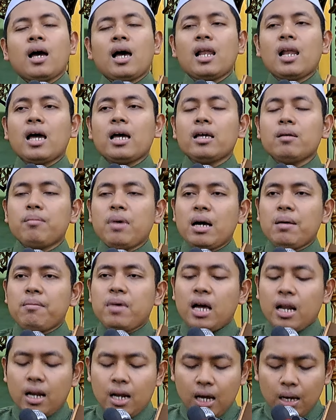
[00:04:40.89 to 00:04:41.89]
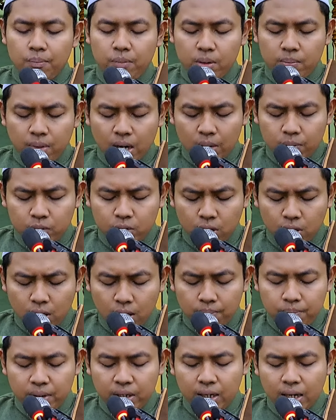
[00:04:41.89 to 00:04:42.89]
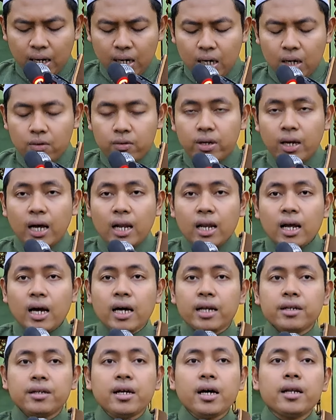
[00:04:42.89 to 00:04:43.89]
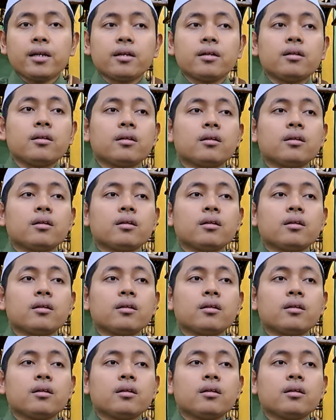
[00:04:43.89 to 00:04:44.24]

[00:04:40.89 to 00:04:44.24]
Al Imam Al Habib Abdullah bin Alawi Al Haddad